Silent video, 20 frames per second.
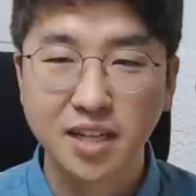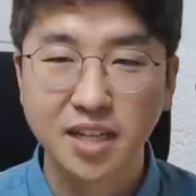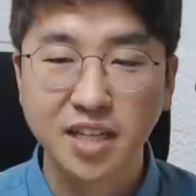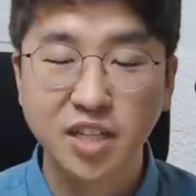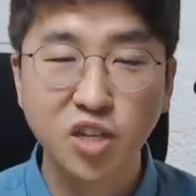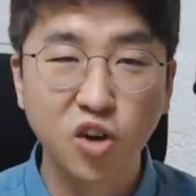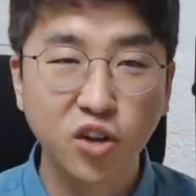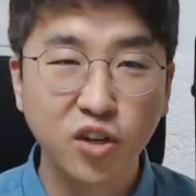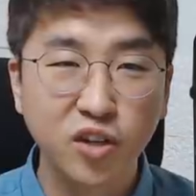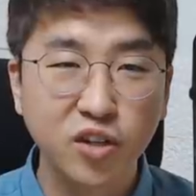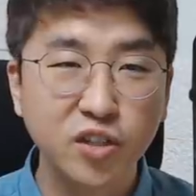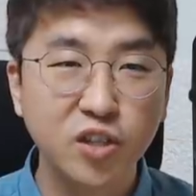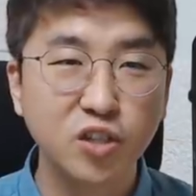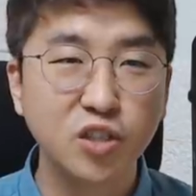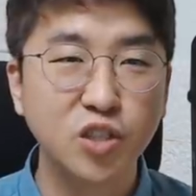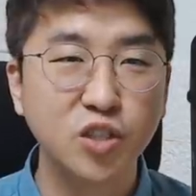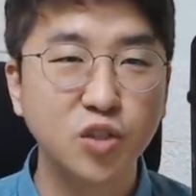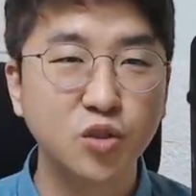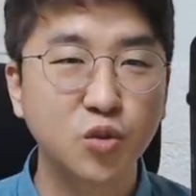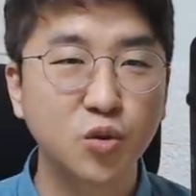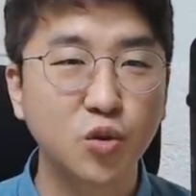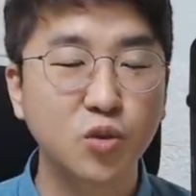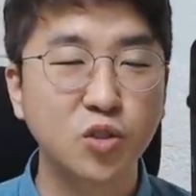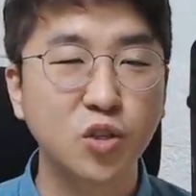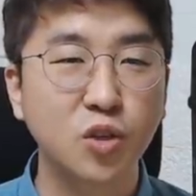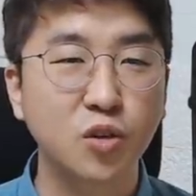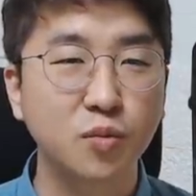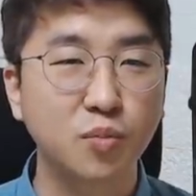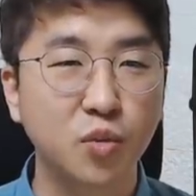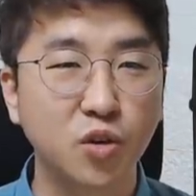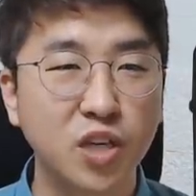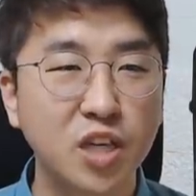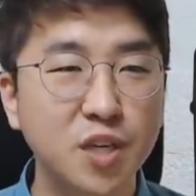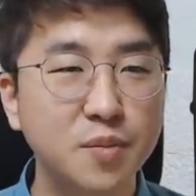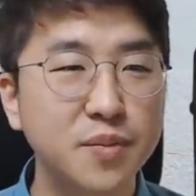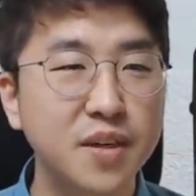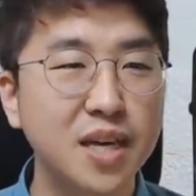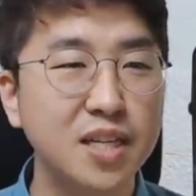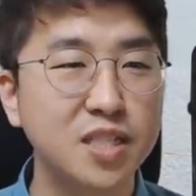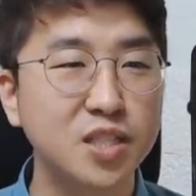기억이 흐려지고 뭐
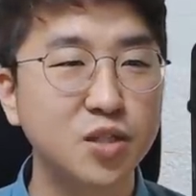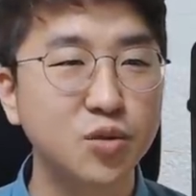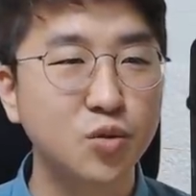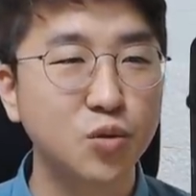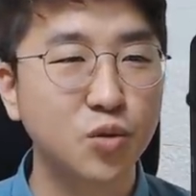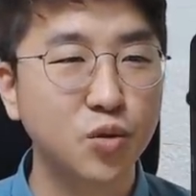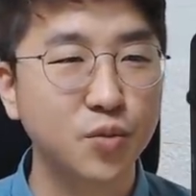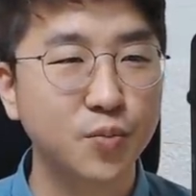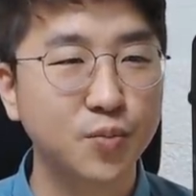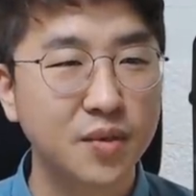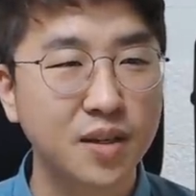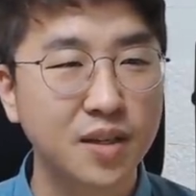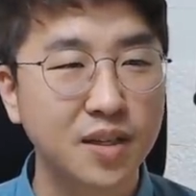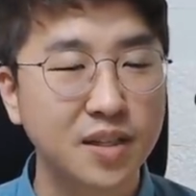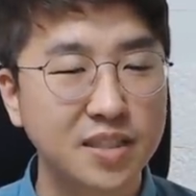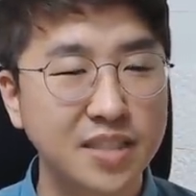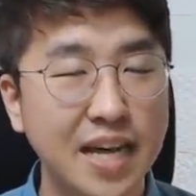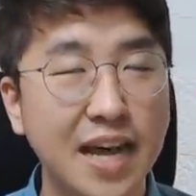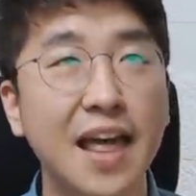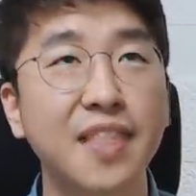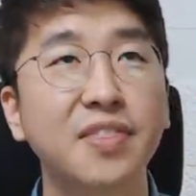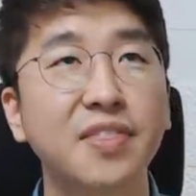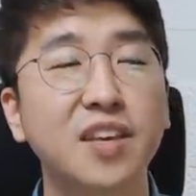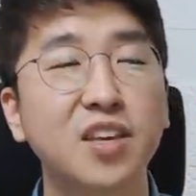희미해지고 잘 안,